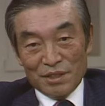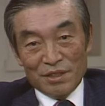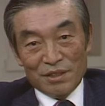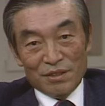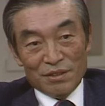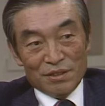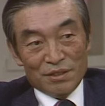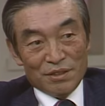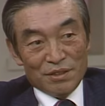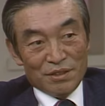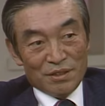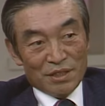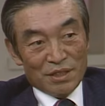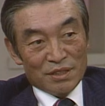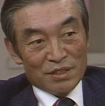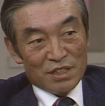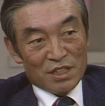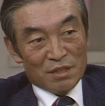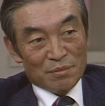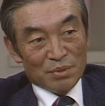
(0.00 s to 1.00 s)
그래서 이제
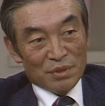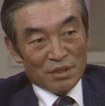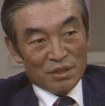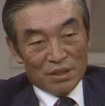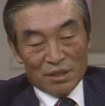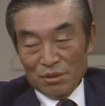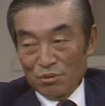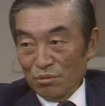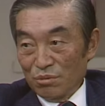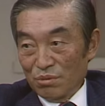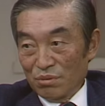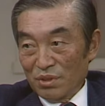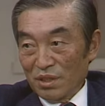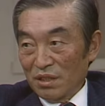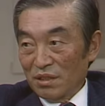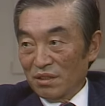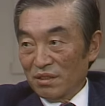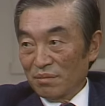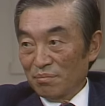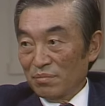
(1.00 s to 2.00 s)
한 사람씩 데리고
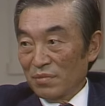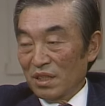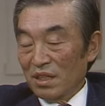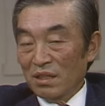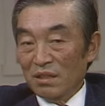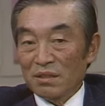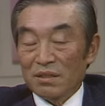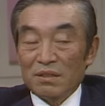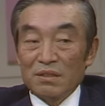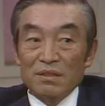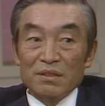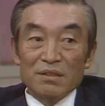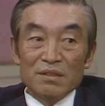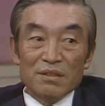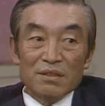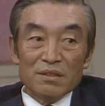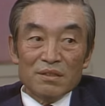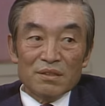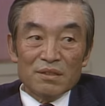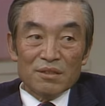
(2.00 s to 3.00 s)
다녔습니다.
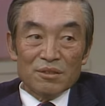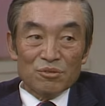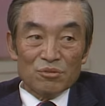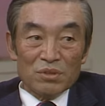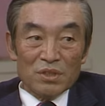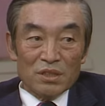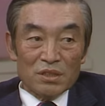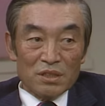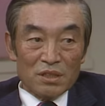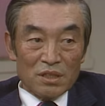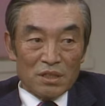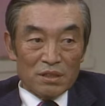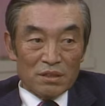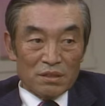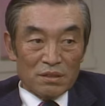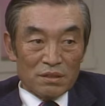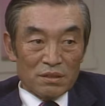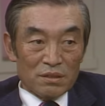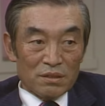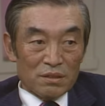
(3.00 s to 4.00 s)
네. 그 중에 제가
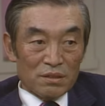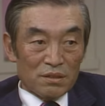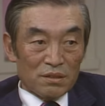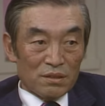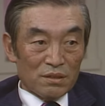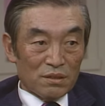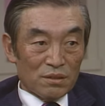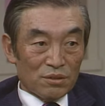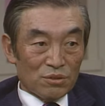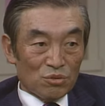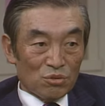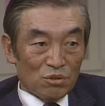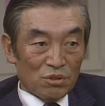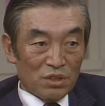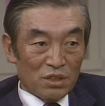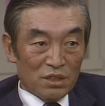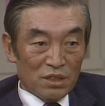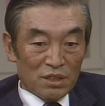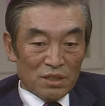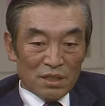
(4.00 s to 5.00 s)
그
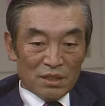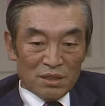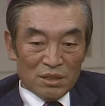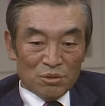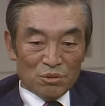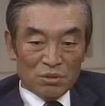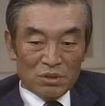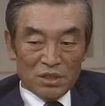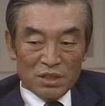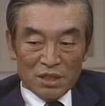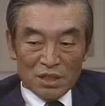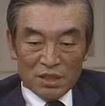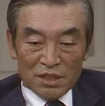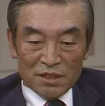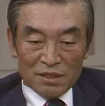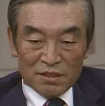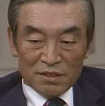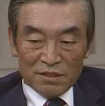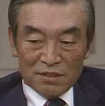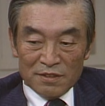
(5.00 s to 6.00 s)
소련에 다녀온
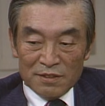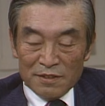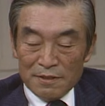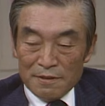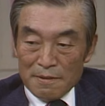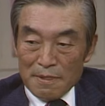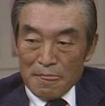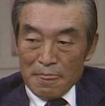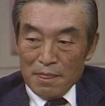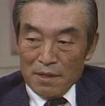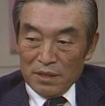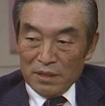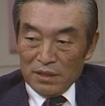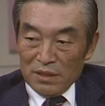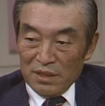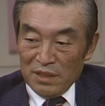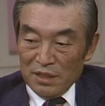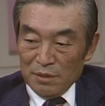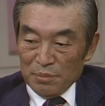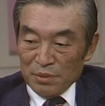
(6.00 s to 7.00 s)
이야기는
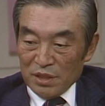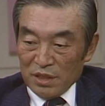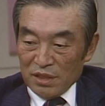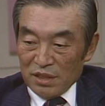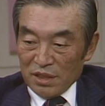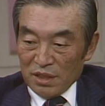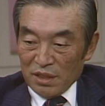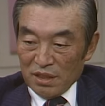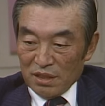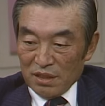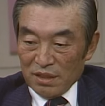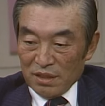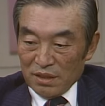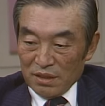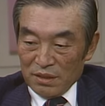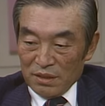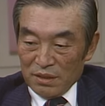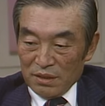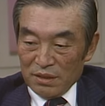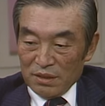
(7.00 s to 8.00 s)
이번에 제가
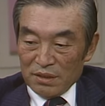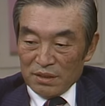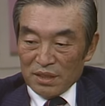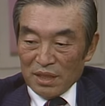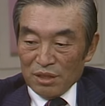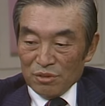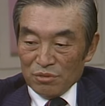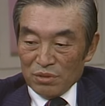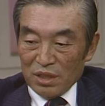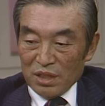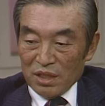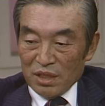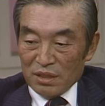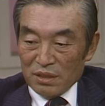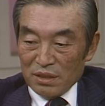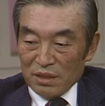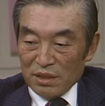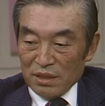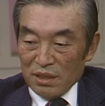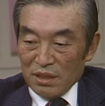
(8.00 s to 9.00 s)
낸 그 자유케
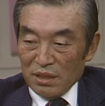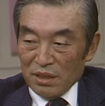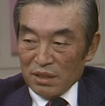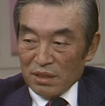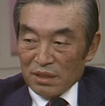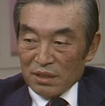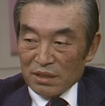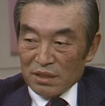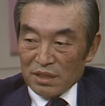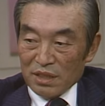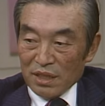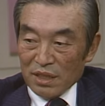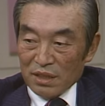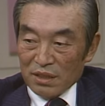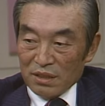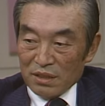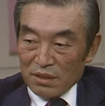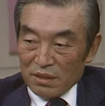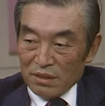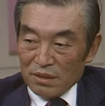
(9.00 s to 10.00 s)
하는 진리라는 책
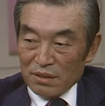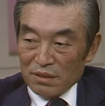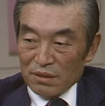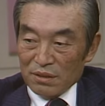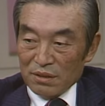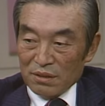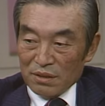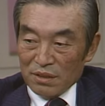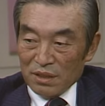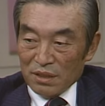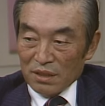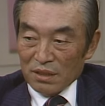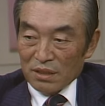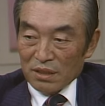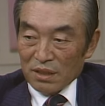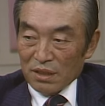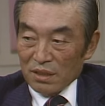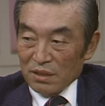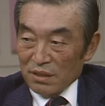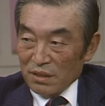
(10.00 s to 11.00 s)
그
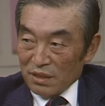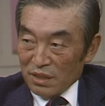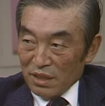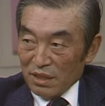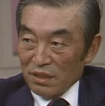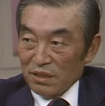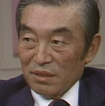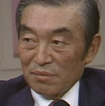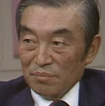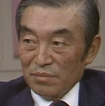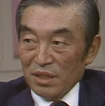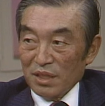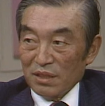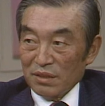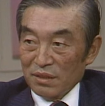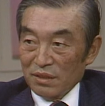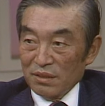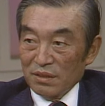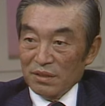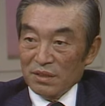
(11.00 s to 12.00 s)
거기에다가 그걸 실렸습니다.
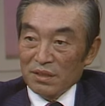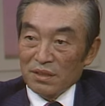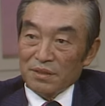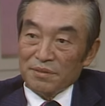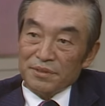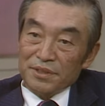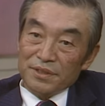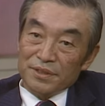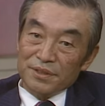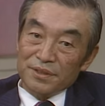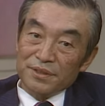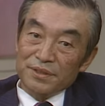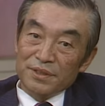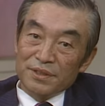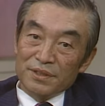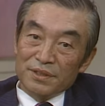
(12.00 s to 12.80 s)
그 이제 네. 그